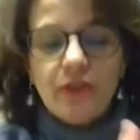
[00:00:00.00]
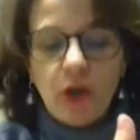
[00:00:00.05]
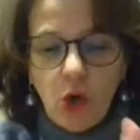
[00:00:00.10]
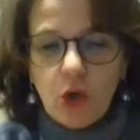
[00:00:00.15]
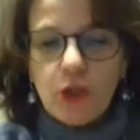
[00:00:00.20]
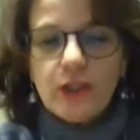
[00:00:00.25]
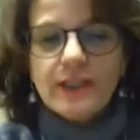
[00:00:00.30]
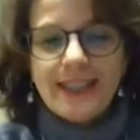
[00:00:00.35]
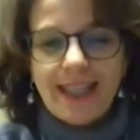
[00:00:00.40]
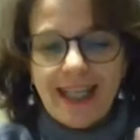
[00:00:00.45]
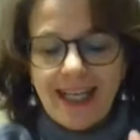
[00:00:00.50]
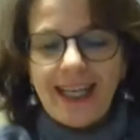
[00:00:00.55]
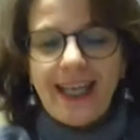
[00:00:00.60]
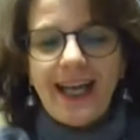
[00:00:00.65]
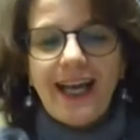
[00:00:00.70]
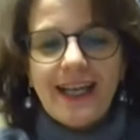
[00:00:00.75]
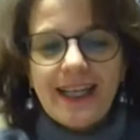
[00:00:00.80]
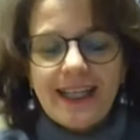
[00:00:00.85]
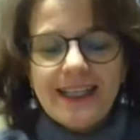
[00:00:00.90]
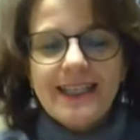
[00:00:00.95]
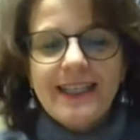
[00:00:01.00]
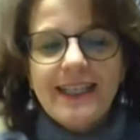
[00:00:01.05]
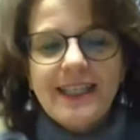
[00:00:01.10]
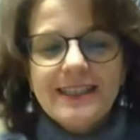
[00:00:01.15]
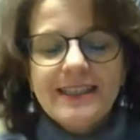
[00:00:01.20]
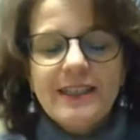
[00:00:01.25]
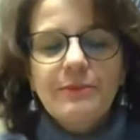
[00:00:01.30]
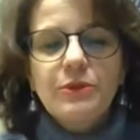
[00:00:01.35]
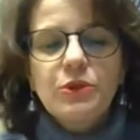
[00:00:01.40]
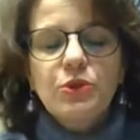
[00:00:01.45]
volta che anche il
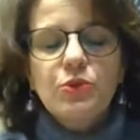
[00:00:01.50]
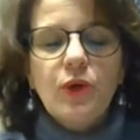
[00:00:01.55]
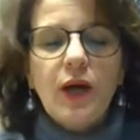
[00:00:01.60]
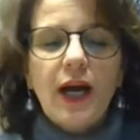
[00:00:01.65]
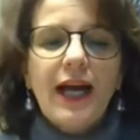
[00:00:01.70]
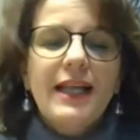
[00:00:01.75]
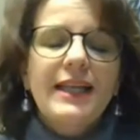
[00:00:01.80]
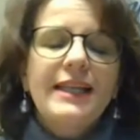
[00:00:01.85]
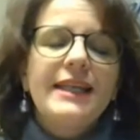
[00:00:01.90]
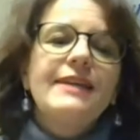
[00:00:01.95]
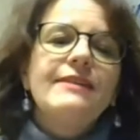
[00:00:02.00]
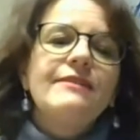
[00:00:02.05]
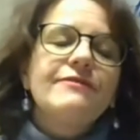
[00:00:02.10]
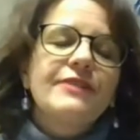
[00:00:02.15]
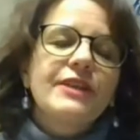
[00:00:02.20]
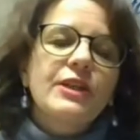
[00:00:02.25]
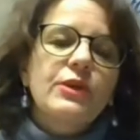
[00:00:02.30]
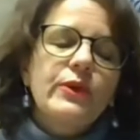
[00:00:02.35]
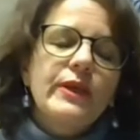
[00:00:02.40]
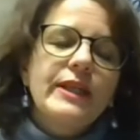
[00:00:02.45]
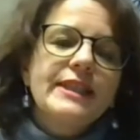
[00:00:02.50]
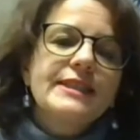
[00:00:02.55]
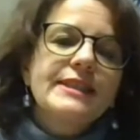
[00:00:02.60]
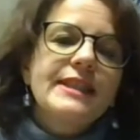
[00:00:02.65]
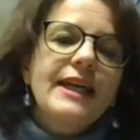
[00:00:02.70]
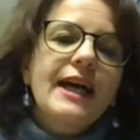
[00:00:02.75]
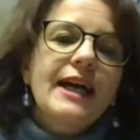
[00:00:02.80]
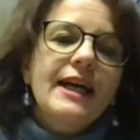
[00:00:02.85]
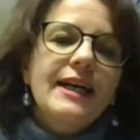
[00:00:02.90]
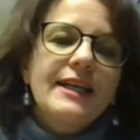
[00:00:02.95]
cliente abituale
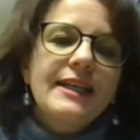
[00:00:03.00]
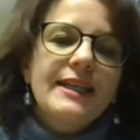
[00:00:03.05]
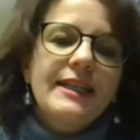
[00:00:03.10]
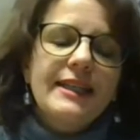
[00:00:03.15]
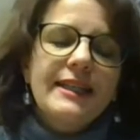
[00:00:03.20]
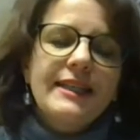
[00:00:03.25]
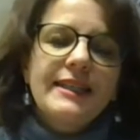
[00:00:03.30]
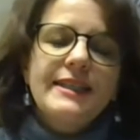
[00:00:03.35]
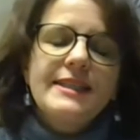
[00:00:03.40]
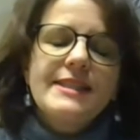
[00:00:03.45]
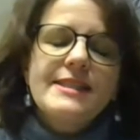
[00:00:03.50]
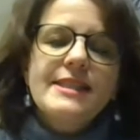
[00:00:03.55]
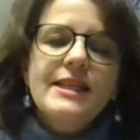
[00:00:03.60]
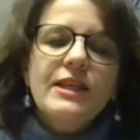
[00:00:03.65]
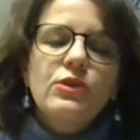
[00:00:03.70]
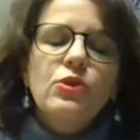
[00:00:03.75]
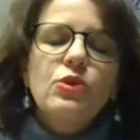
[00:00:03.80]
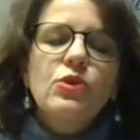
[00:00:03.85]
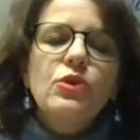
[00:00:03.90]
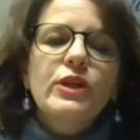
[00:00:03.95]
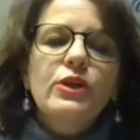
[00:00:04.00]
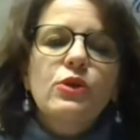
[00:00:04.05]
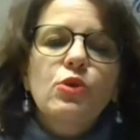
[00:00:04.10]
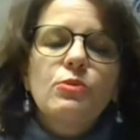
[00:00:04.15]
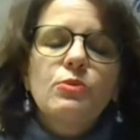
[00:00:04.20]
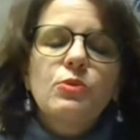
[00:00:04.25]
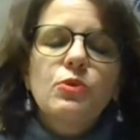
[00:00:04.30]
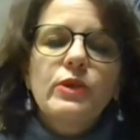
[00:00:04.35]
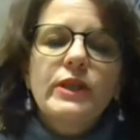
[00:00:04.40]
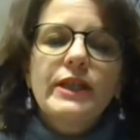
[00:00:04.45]
frequenta eh, il salone o
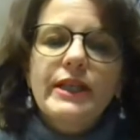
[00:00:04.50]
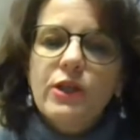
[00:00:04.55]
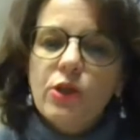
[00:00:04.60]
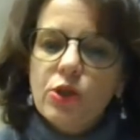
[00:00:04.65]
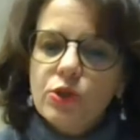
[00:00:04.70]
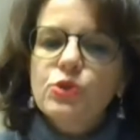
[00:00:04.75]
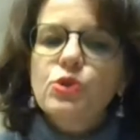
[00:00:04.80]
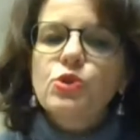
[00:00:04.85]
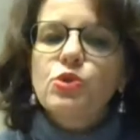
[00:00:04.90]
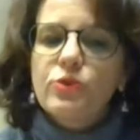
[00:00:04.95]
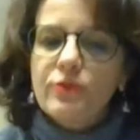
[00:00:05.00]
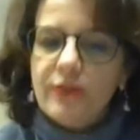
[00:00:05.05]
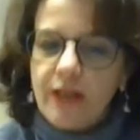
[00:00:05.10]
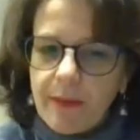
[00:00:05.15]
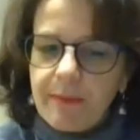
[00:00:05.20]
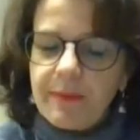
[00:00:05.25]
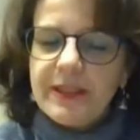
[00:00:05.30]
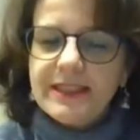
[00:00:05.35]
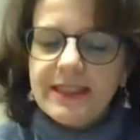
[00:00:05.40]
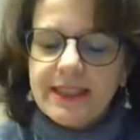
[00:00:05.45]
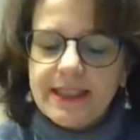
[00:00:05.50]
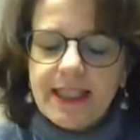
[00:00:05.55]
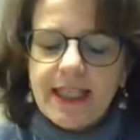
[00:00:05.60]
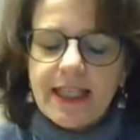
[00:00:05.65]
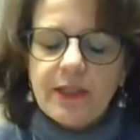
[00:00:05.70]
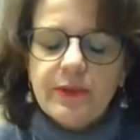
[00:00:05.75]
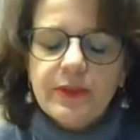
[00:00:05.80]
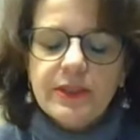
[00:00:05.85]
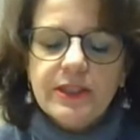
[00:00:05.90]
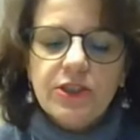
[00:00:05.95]
comunque il negozio dovrà
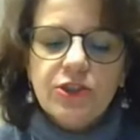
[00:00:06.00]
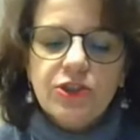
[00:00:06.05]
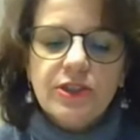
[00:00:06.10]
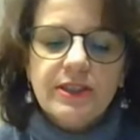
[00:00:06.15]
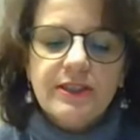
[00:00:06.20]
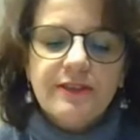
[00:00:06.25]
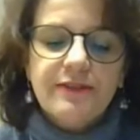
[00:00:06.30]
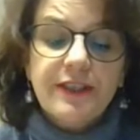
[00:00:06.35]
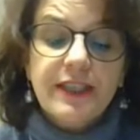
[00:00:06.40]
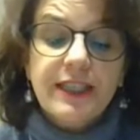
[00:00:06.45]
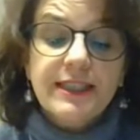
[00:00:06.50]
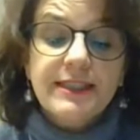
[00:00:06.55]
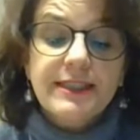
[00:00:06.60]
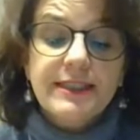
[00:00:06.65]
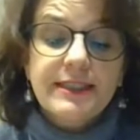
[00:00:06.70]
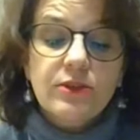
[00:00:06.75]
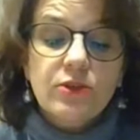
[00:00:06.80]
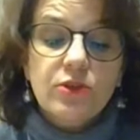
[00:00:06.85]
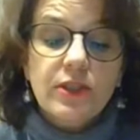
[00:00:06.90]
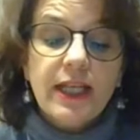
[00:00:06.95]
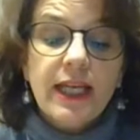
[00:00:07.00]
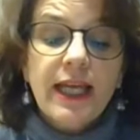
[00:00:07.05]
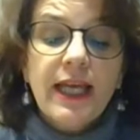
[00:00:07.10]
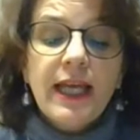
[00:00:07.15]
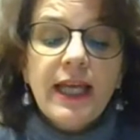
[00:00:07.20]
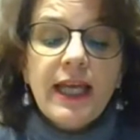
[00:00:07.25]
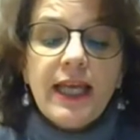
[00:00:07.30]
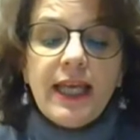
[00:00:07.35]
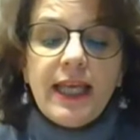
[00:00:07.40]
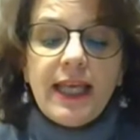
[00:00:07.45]
presentare questa certificazione
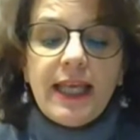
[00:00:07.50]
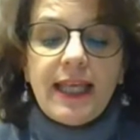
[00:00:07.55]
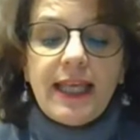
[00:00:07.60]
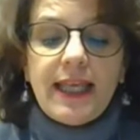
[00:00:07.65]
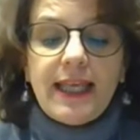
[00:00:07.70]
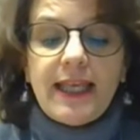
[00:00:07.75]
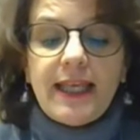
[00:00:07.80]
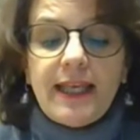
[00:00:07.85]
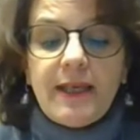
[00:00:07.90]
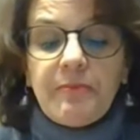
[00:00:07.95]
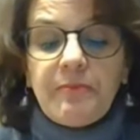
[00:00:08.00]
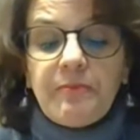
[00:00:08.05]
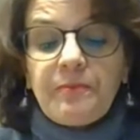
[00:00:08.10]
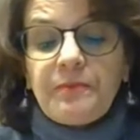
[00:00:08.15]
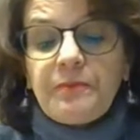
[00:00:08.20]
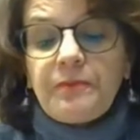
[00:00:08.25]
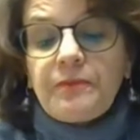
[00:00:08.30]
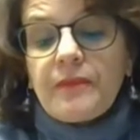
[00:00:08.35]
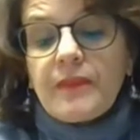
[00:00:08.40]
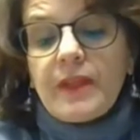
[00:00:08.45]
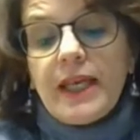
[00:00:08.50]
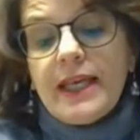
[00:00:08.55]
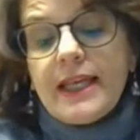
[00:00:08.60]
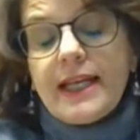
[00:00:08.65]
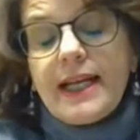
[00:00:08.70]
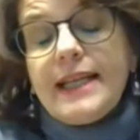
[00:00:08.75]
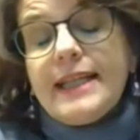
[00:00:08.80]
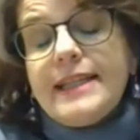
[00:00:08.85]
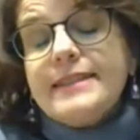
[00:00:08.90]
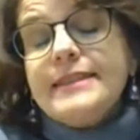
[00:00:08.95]
e, ehm, e
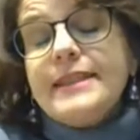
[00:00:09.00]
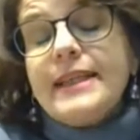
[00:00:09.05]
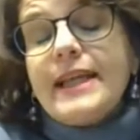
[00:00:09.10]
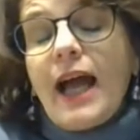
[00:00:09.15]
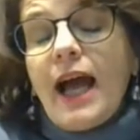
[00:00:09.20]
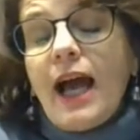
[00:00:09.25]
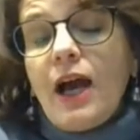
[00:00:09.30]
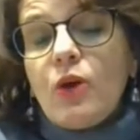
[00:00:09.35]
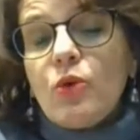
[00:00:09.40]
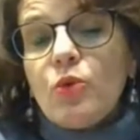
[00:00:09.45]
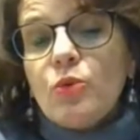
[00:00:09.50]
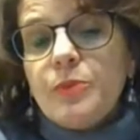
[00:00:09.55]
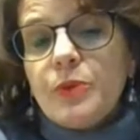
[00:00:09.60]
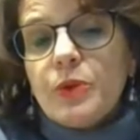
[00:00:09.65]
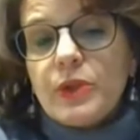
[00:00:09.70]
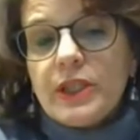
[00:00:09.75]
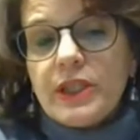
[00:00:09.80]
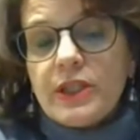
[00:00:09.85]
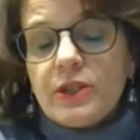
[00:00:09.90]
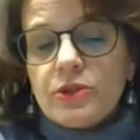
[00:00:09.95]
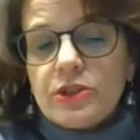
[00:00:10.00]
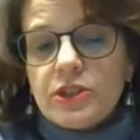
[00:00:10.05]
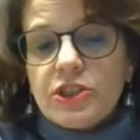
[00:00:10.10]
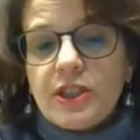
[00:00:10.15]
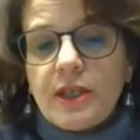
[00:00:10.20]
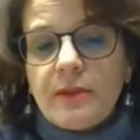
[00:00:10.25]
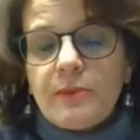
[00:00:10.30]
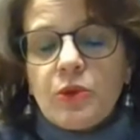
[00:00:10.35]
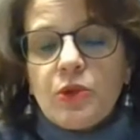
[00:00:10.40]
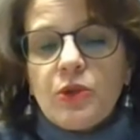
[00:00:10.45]
rallenterà un pochino
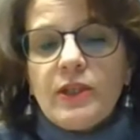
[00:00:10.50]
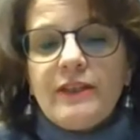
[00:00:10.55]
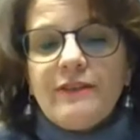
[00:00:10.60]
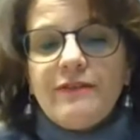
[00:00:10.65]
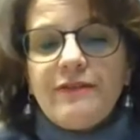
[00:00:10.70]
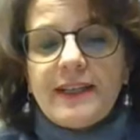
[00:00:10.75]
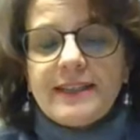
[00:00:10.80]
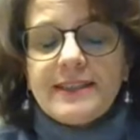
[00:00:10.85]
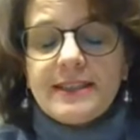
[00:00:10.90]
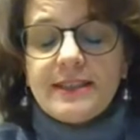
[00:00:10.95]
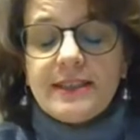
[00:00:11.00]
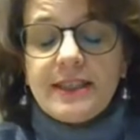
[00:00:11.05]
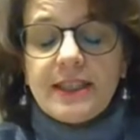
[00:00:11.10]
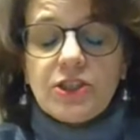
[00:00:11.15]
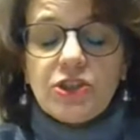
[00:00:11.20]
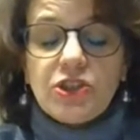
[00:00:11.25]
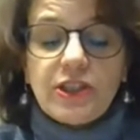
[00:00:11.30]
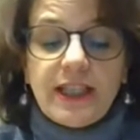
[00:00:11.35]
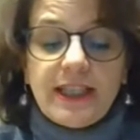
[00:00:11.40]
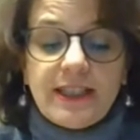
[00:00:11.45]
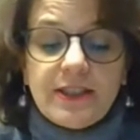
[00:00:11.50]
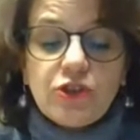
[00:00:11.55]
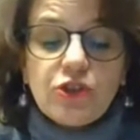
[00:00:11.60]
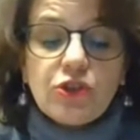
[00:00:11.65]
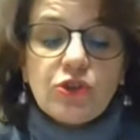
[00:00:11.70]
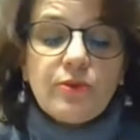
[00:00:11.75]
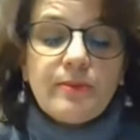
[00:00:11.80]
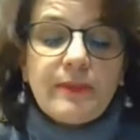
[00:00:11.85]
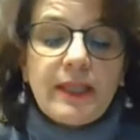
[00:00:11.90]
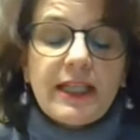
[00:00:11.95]
diciamo, le fasi di accesso.